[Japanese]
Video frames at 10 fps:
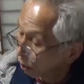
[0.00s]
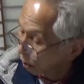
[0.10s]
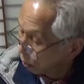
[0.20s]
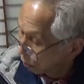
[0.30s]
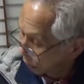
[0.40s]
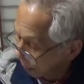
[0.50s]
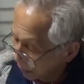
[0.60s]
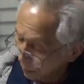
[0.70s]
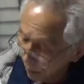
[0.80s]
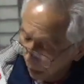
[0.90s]
のここでは
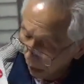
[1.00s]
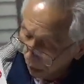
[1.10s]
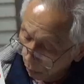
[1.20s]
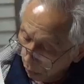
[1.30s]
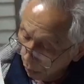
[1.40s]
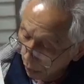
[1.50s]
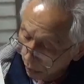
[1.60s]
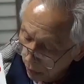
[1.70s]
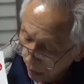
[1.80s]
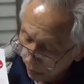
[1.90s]
ですねこの
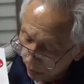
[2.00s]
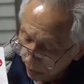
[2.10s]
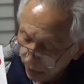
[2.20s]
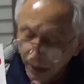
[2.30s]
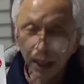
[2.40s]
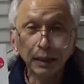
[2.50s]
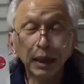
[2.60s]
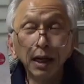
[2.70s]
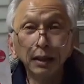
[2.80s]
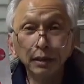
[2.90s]
2月1日から
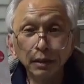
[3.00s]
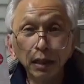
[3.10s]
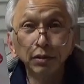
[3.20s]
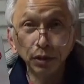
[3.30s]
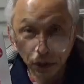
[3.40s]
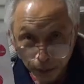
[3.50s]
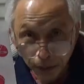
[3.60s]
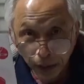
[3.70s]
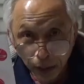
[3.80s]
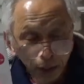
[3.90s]
3月31日
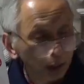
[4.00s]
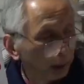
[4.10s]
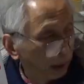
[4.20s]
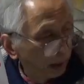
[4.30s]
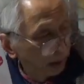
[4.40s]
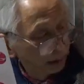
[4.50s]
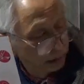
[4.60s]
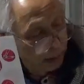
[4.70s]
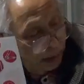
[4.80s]
まで、えー、実